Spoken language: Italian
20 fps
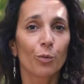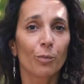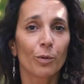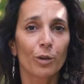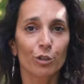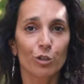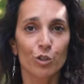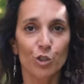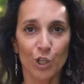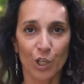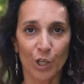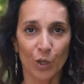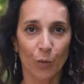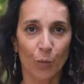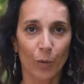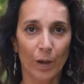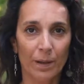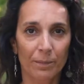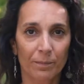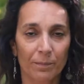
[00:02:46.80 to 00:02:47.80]
numero
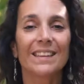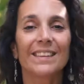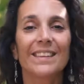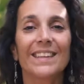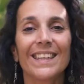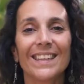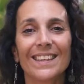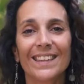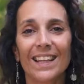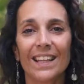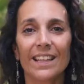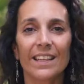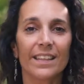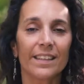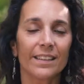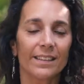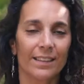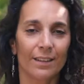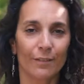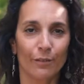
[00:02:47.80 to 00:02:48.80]
5.
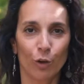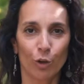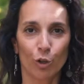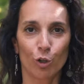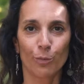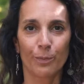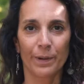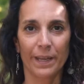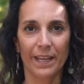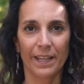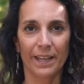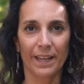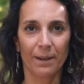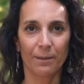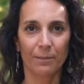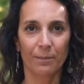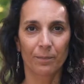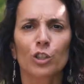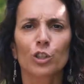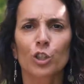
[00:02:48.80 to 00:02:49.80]
Ditegli ti voglio
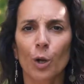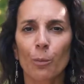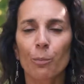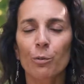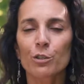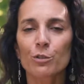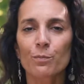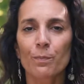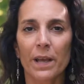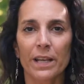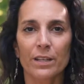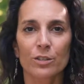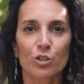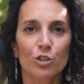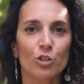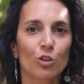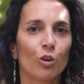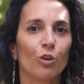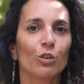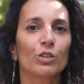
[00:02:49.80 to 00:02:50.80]
bene. Troppo
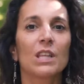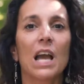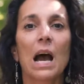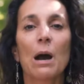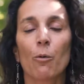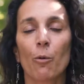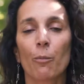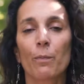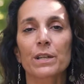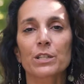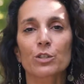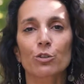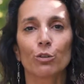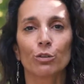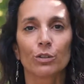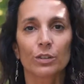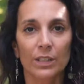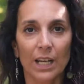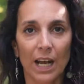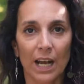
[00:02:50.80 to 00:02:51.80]
spesso diamo per
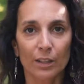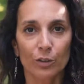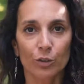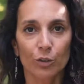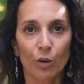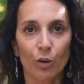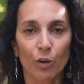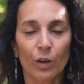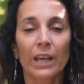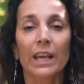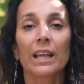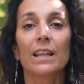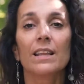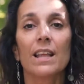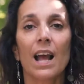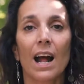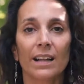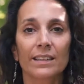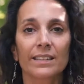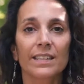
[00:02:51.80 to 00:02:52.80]
scontato che
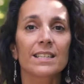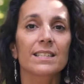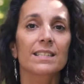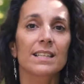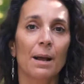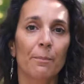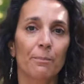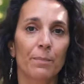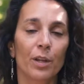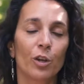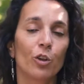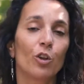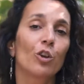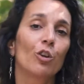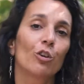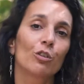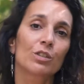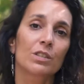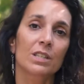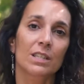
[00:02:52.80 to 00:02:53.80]
gli altri sappiano i
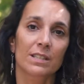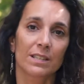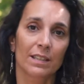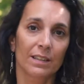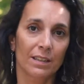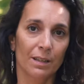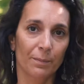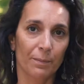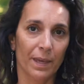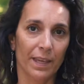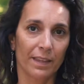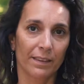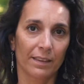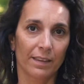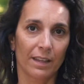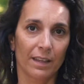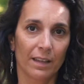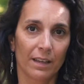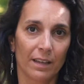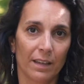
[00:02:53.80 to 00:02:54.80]
nostri
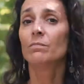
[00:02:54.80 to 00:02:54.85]
sentimenti,